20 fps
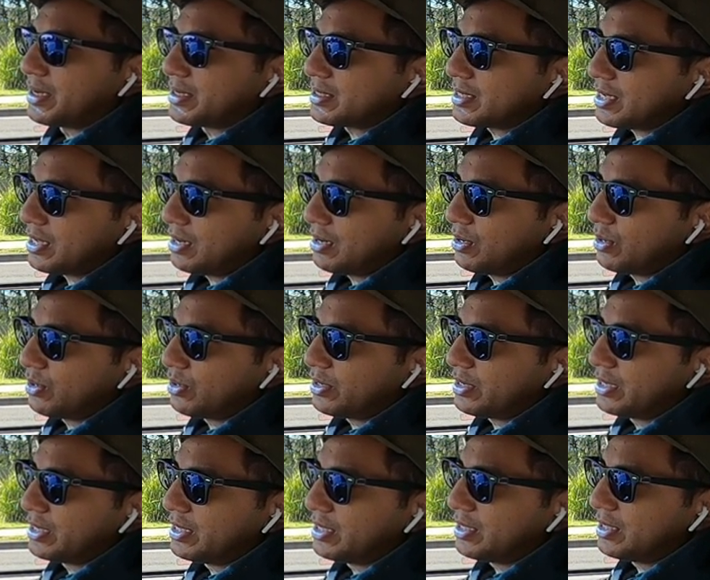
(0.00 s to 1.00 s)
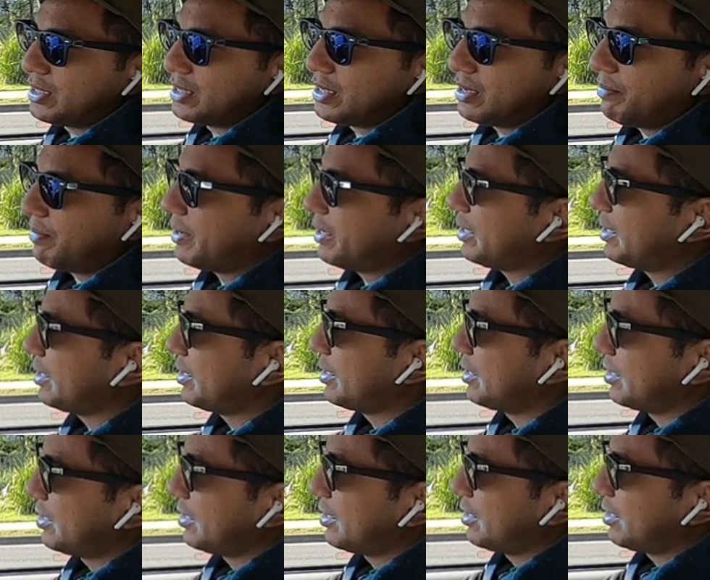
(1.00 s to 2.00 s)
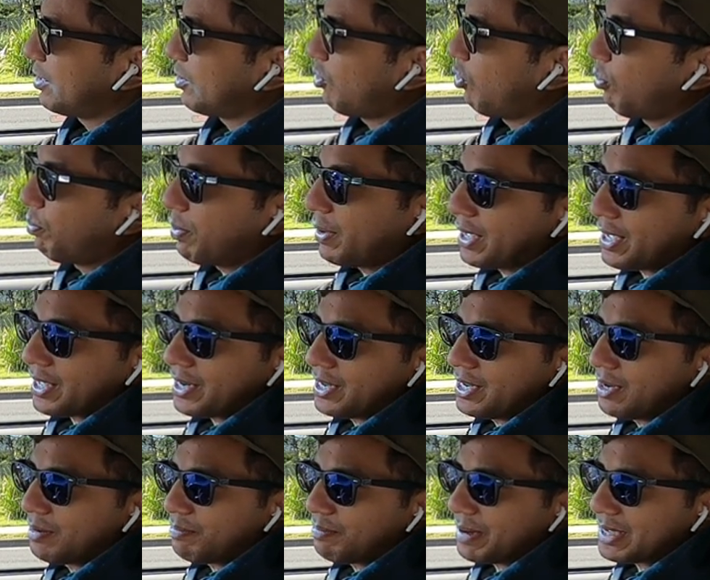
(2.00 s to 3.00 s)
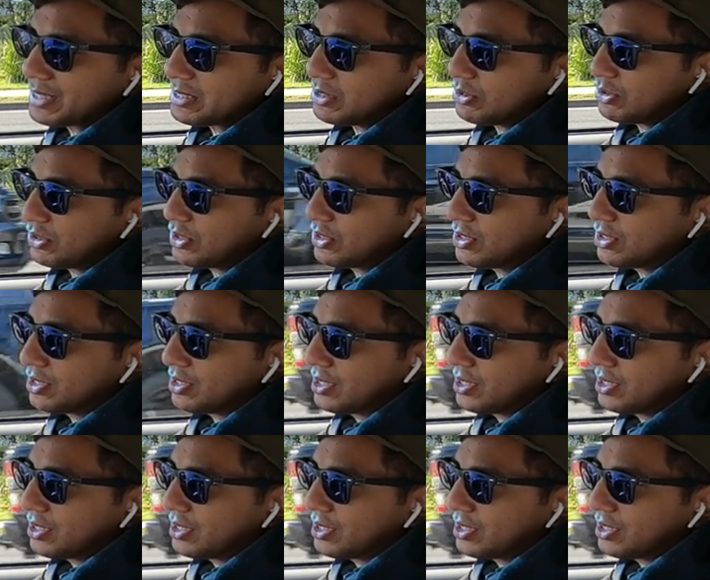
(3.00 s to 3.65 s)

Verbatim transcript: berasa kalau di apa koplingnya dilepas tuh